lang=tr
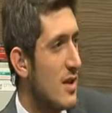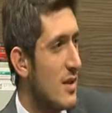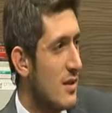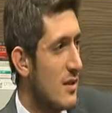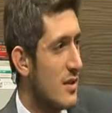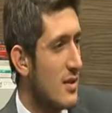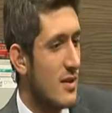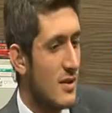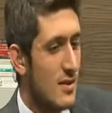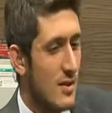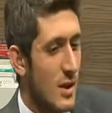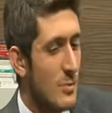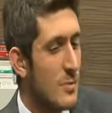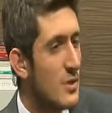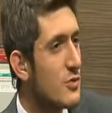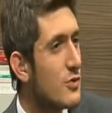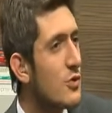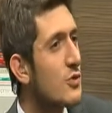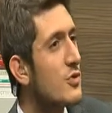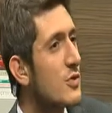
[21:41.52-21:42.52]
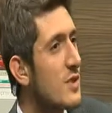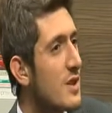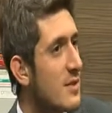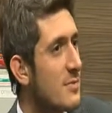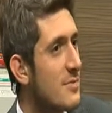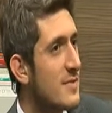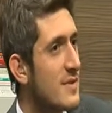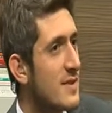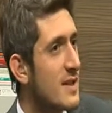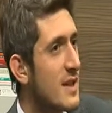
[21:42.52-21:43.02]
Ee, ama
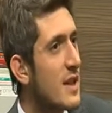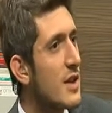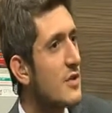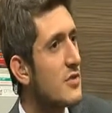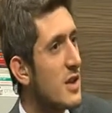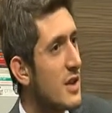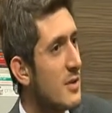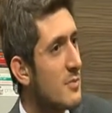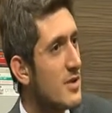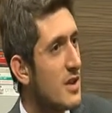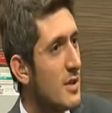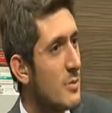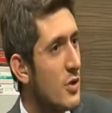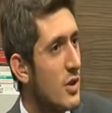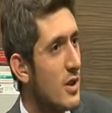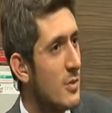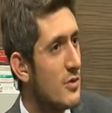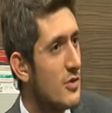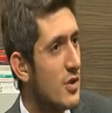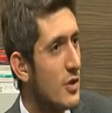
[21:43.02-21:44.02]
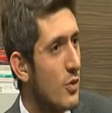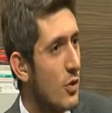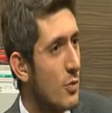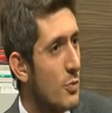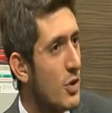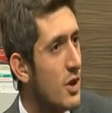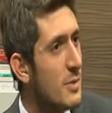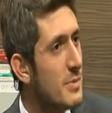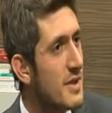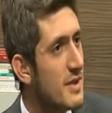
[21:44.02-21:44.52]
çocuklarımızda, gençlerimizde böyle bir şey yok.
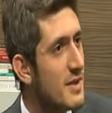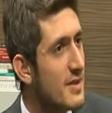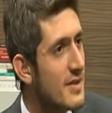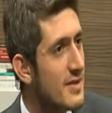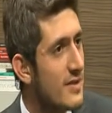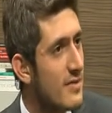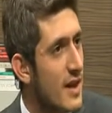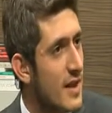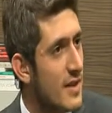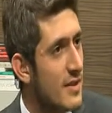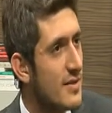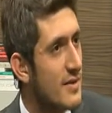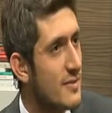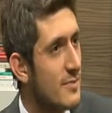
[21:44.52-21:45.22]
Böyle bir hırs var.